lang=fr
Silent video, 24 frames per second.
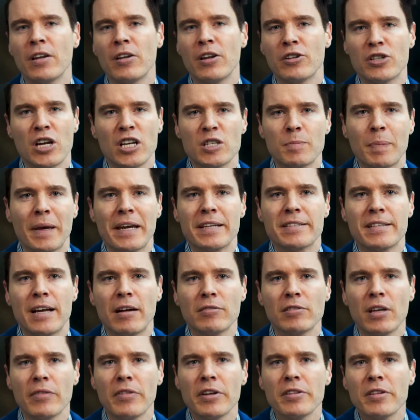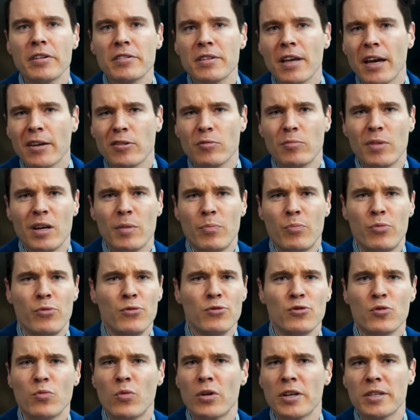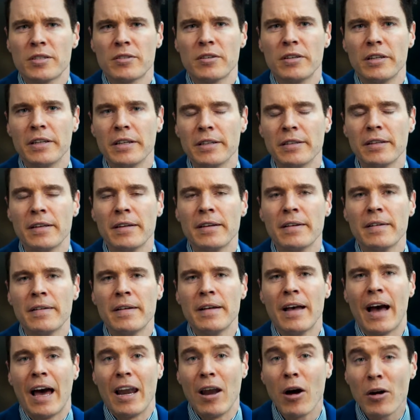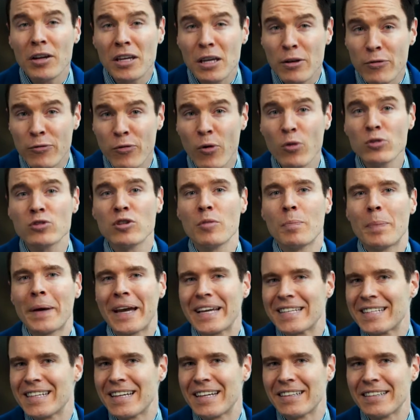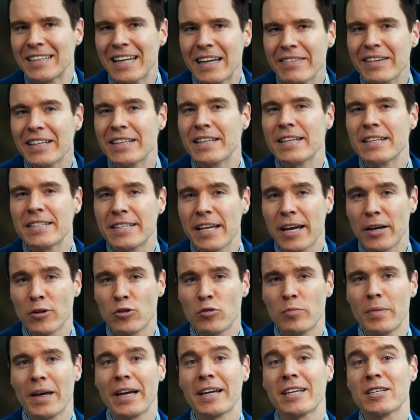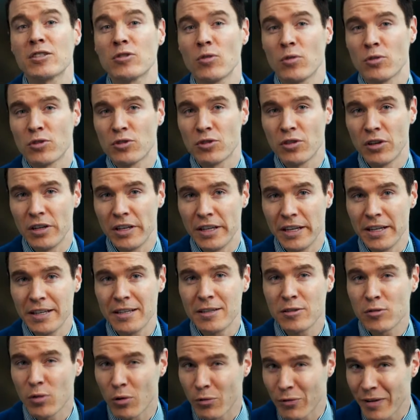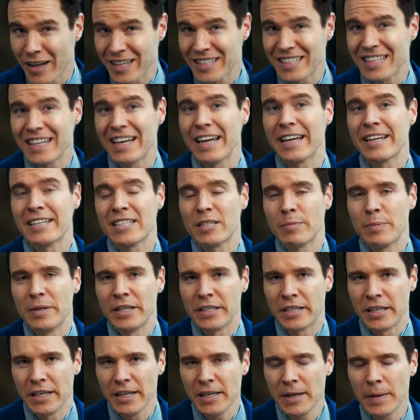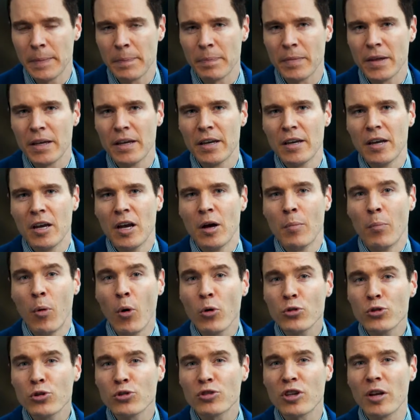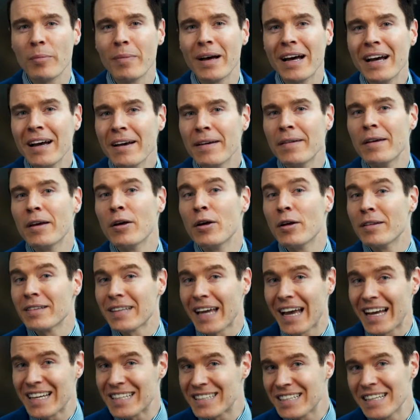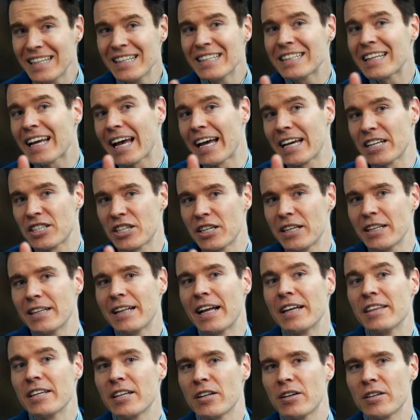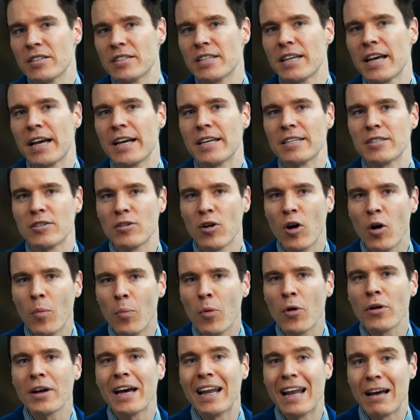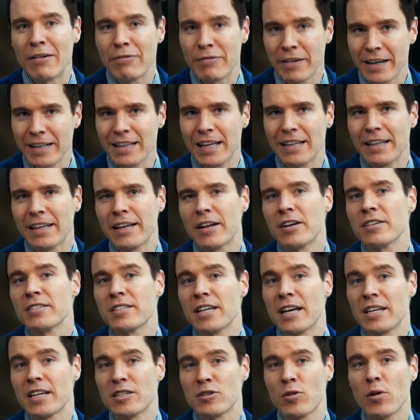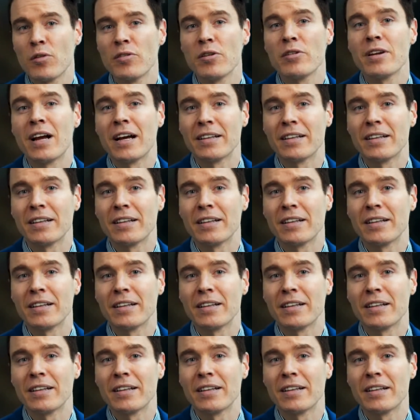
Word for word: Les gens se présentent avec des arguments plus ou moins solides. Alors qu'il faut se présenter avec des arguments qui sont solides, qui sont faciles à expliquer, pour justement tracer le trajet de la négociation pour qu'à la fin de la négociation, on ait une